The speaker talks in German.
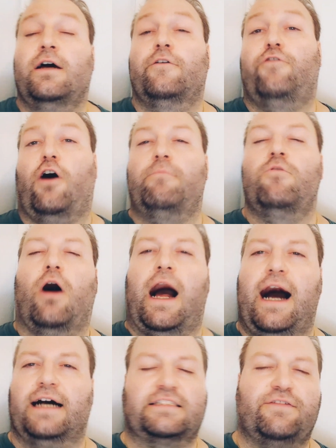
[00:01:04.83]
vom
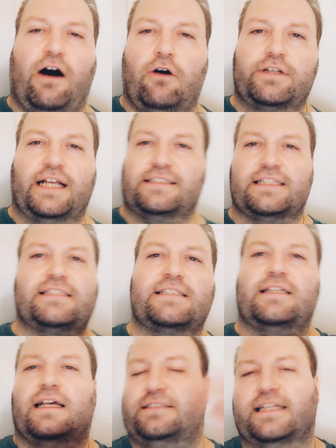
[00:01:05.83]
HSV, da
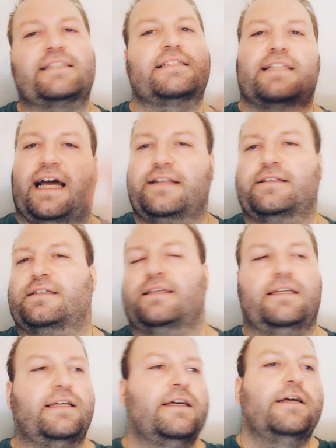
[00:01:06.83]
sitzt, sitzen dann
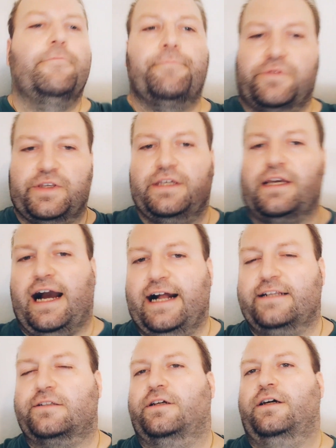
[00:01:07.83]
die, die
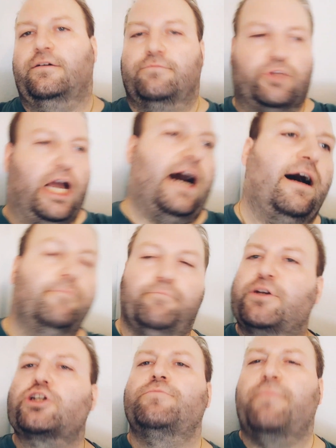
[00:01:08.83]
halt äh, ja ein
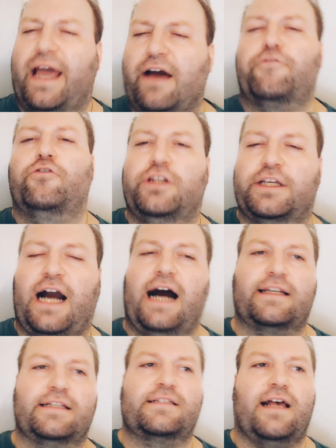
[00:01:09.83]
bisschen mehr für die
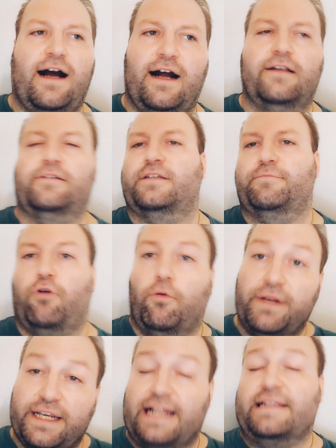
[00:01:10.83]
Karte zahlen, die
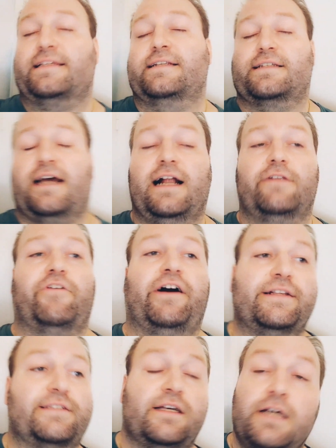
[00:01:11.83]
prominent sind
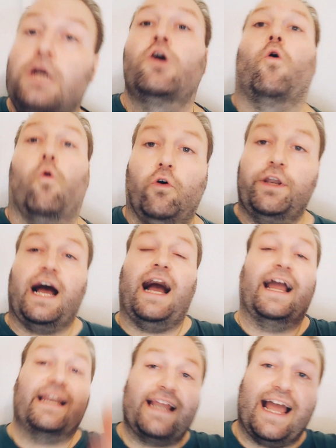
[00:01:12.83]
teilweise, oder
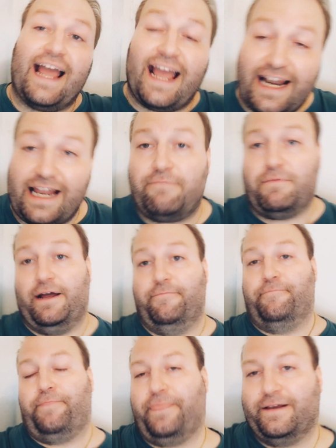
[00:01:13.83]
ein Herr Ellermann.
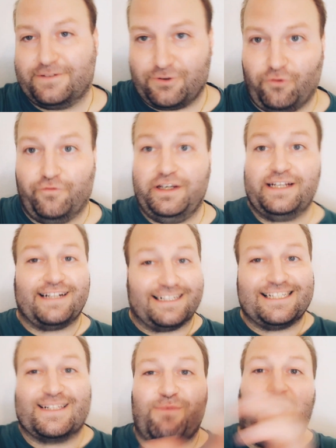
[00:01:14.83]
So, will ich das
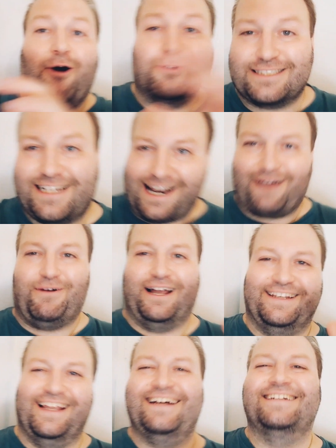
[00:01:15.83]
jetzt mal ausklammern,
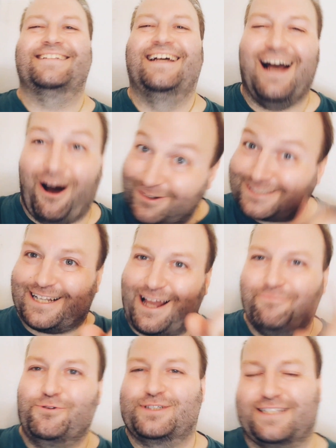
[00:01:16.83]
ne?
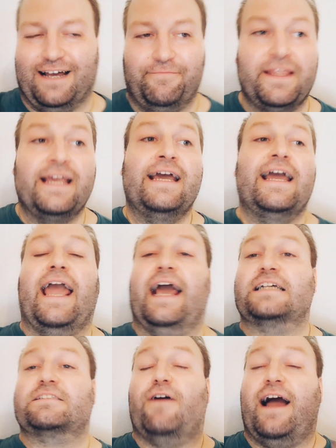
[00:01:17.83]
Ausklamüstern.
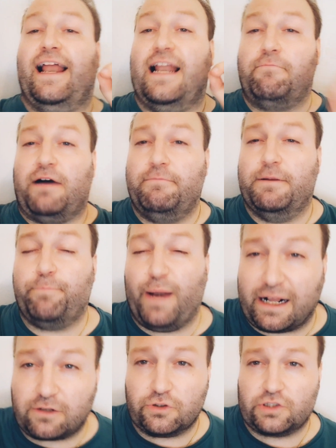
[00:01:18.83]
Erst war Ellermann mit
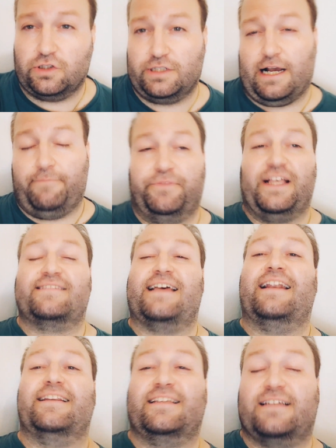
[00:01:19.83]
Blanco zusammen. Das
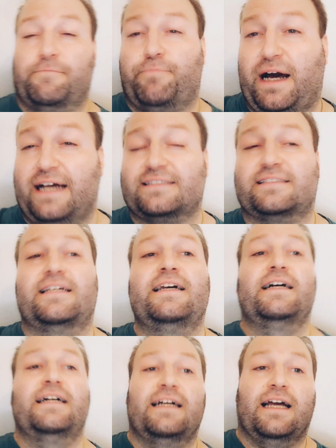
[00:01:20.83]
hat nicht gepasst.
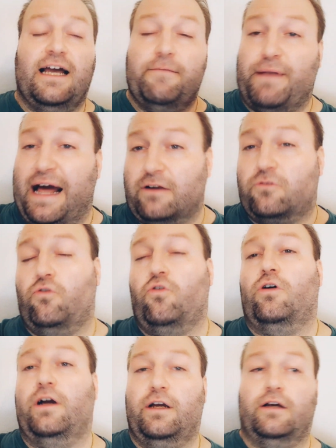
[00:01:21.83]
Äh,
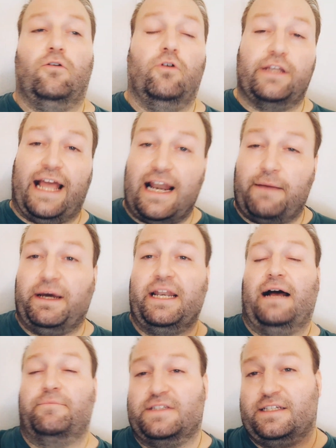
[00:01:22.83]
Blanco äh, und Ellermann
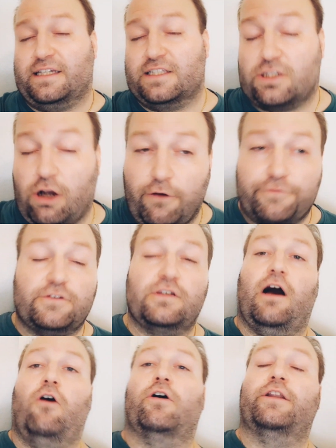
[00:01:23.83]
haben sich gezofft,
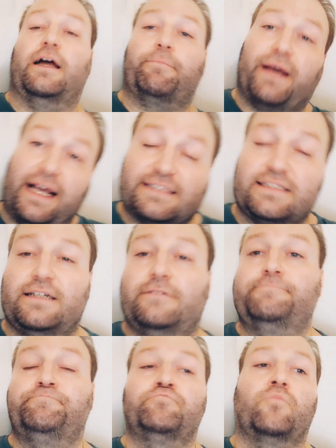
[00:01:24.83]
auch in der Presse.
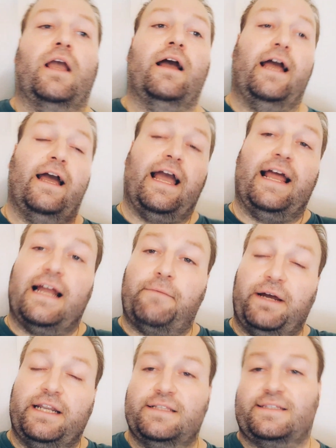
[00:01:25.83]
Äh,
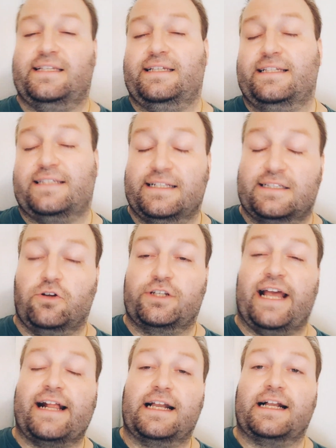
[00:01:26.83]
Ellermann ins, ist ins
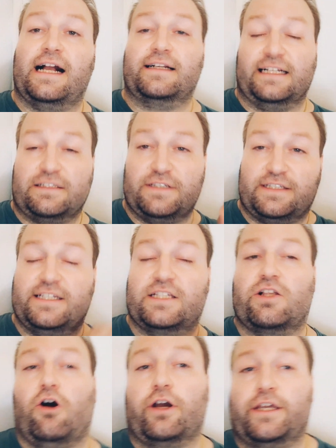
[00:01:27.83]
Hotel gegangen, das ist die
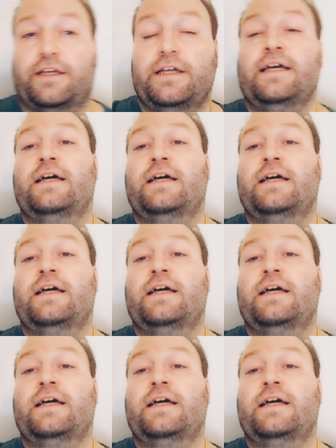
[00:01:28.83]
Story.